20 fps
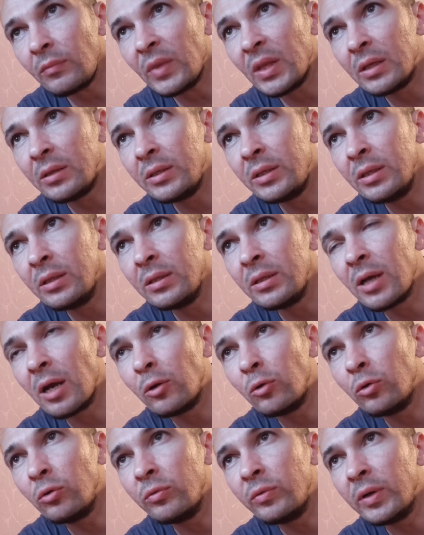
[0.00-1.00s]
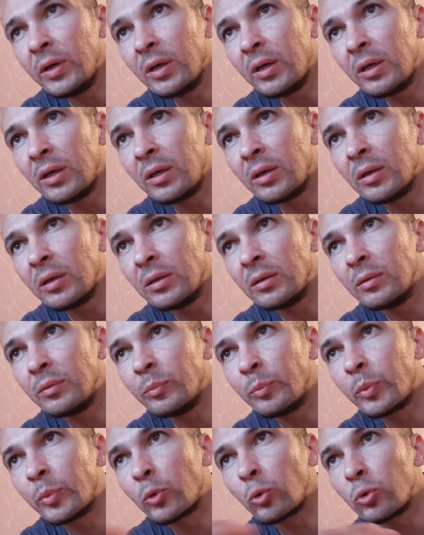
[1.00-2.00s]
нет никакого
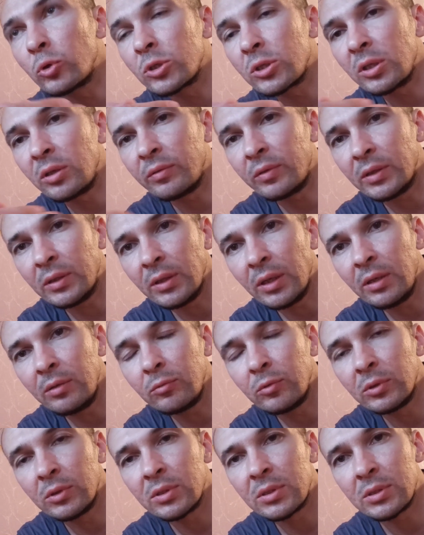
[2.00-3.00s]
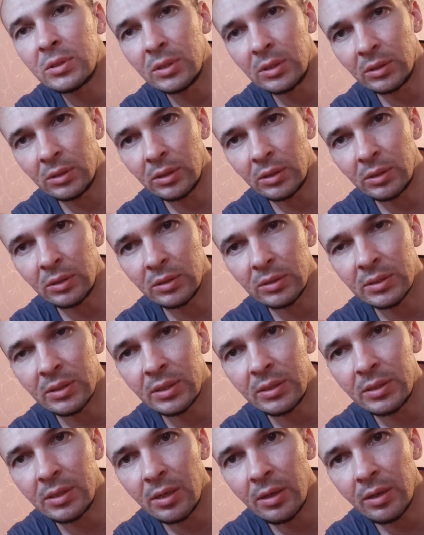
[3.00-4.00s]
прошлого, да, вот с этой
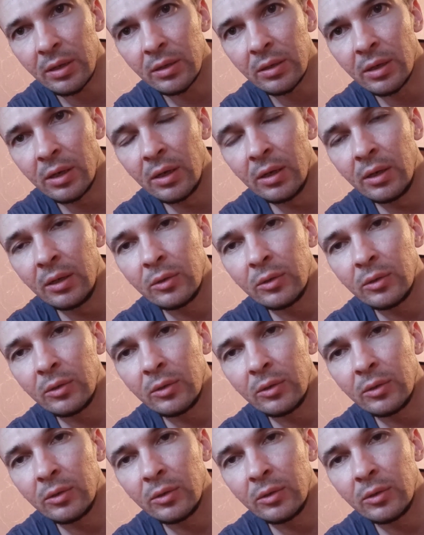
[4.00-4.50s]
затеей.